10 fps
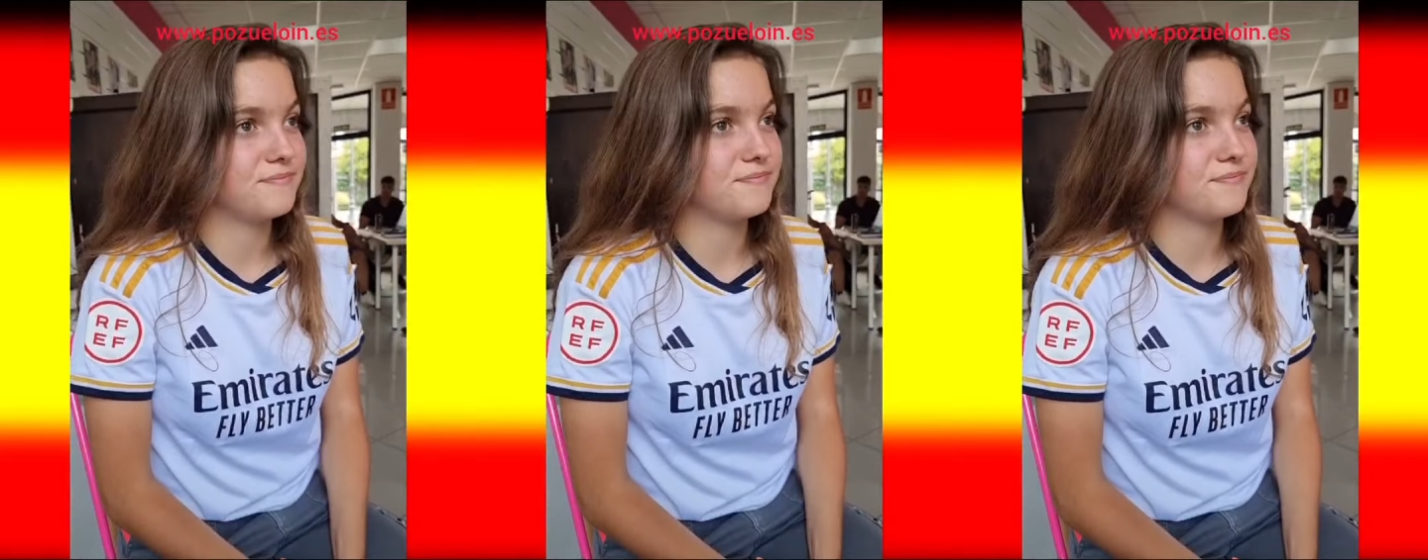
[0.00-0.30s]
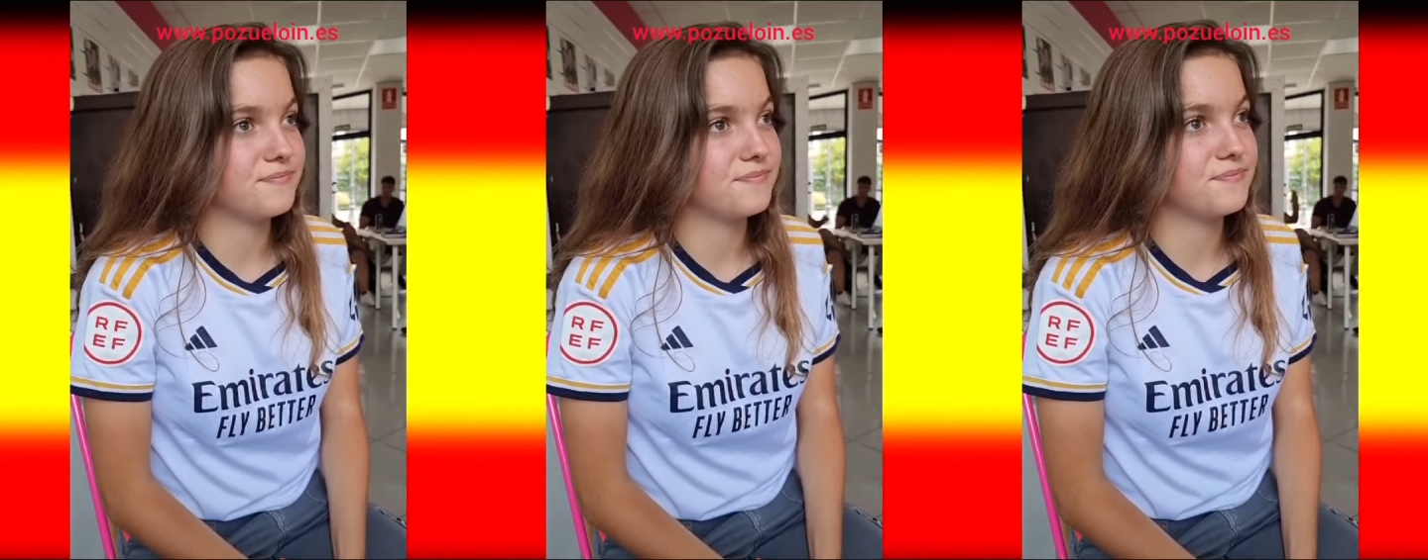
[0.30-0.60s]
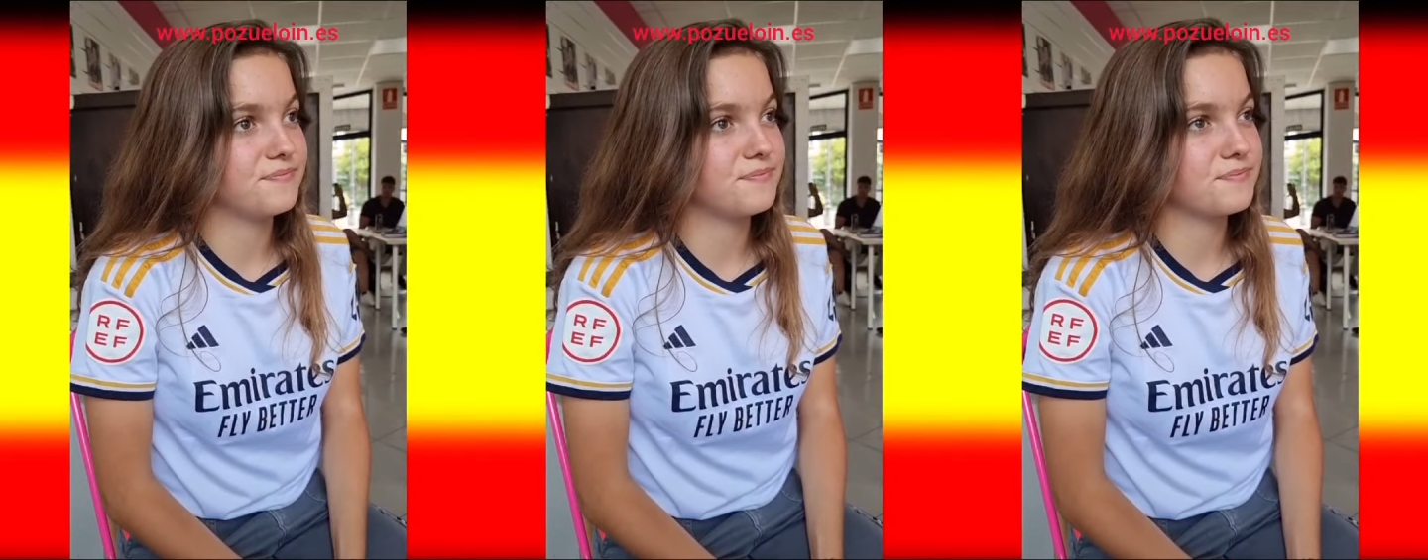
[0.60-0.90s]
¿Tú gustaría jugar en
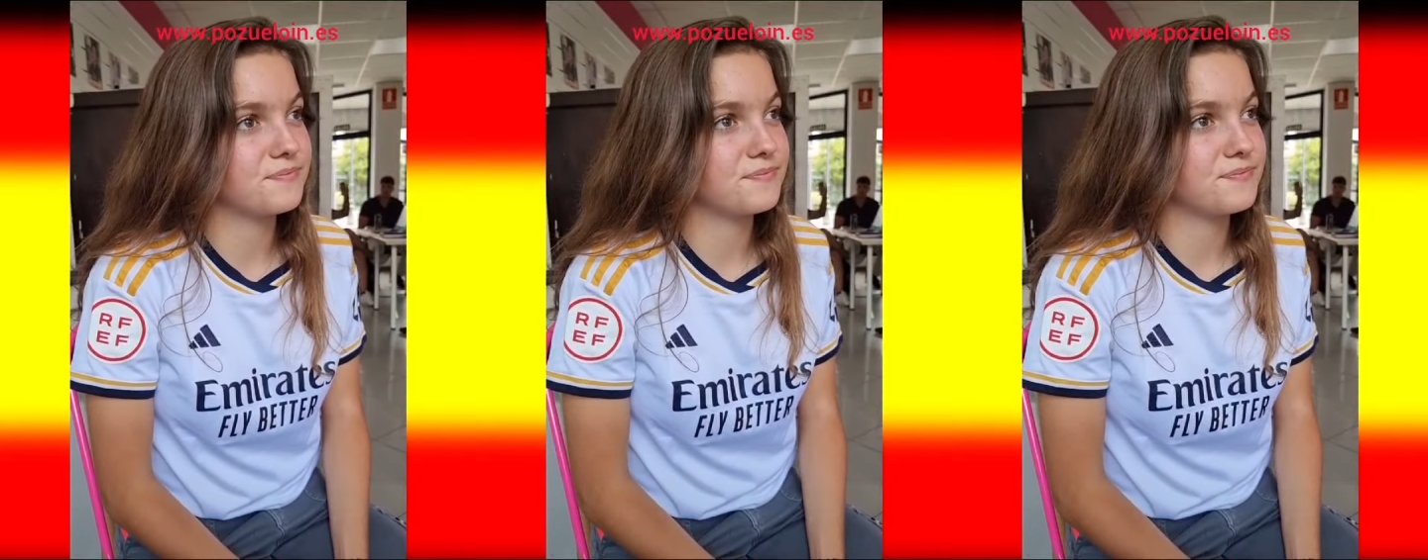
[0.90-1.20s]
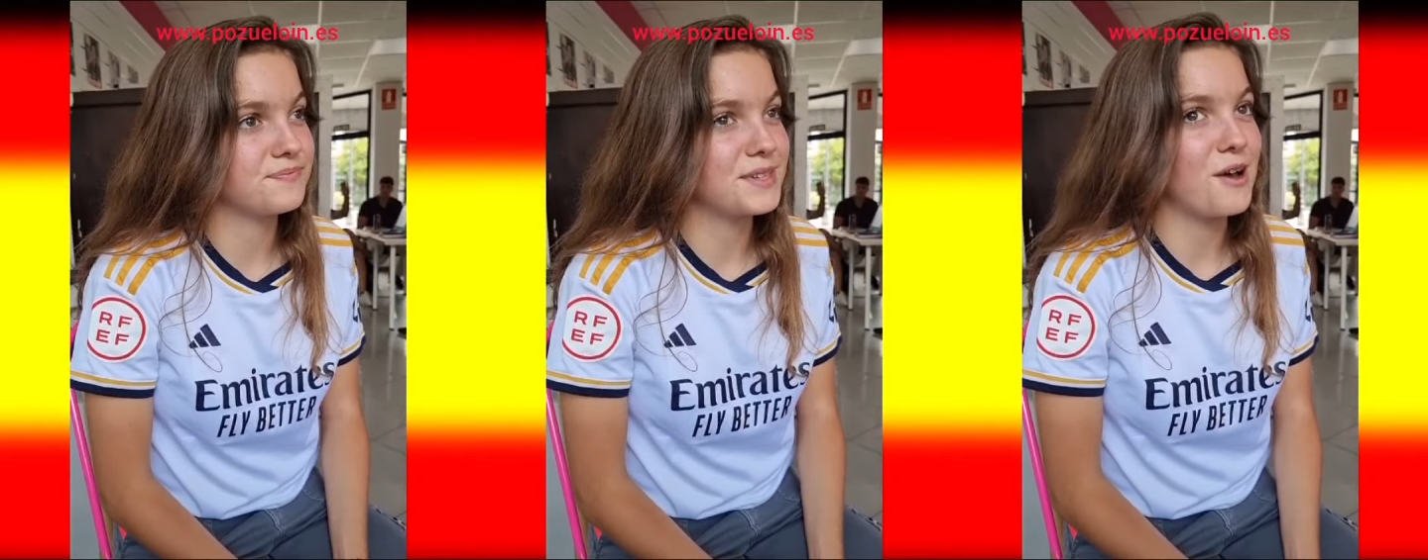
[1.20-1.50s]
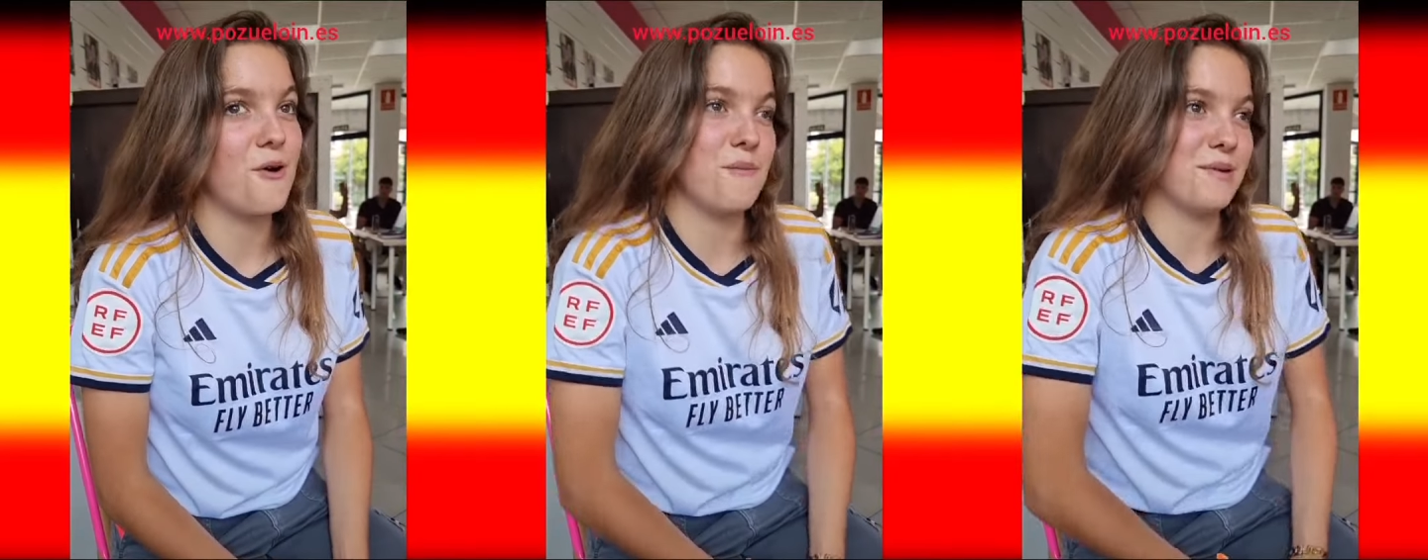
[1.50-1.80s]
el Bernabéu?
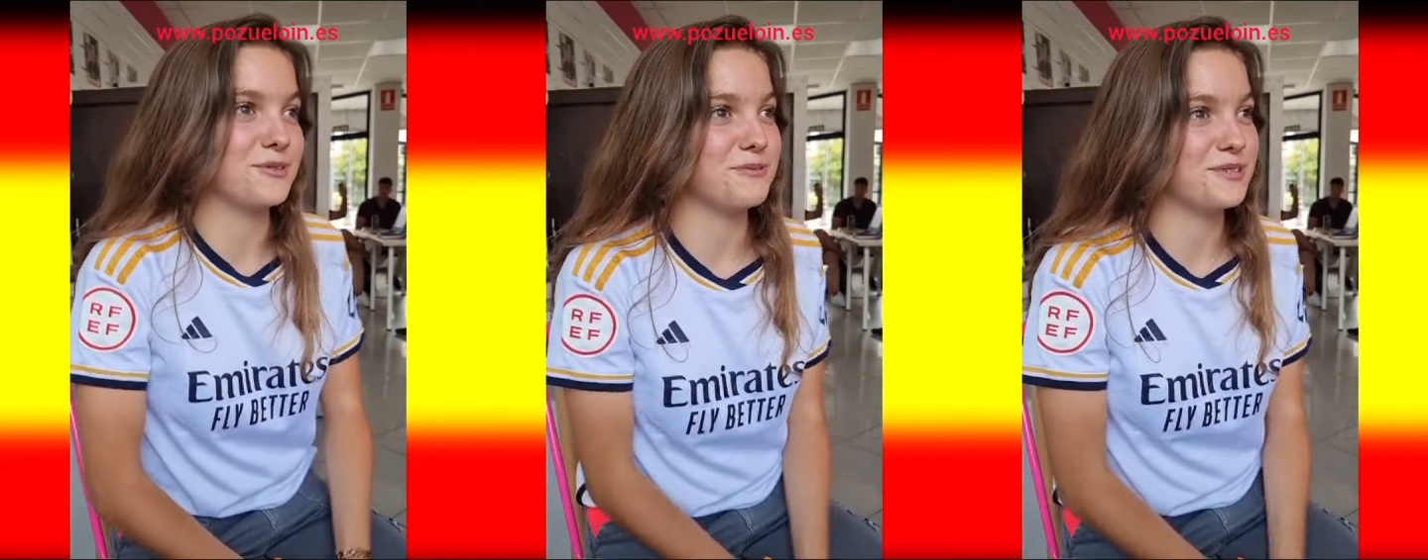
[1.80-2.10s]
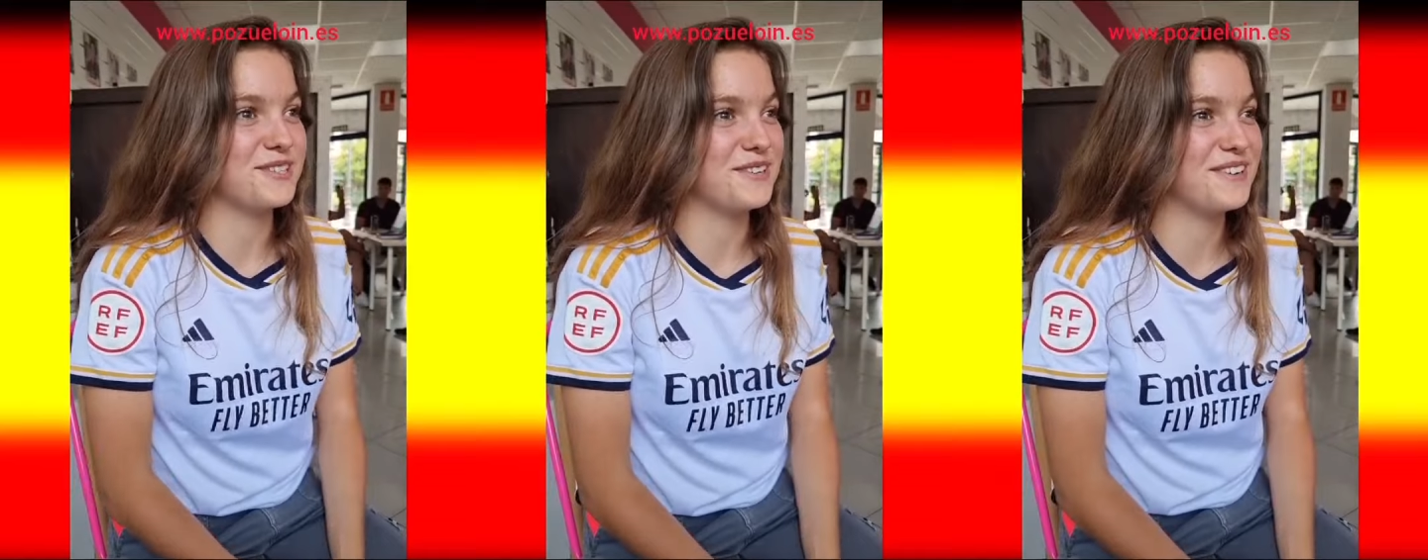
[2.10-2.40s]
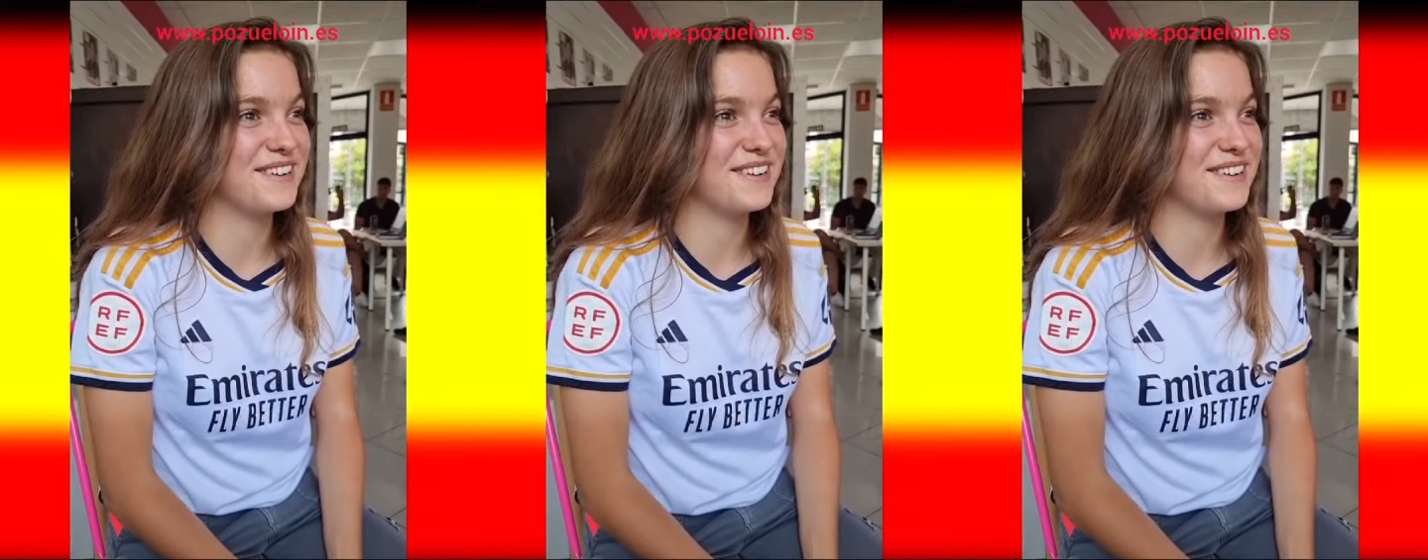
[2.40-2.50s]
Hombre, por supuesto.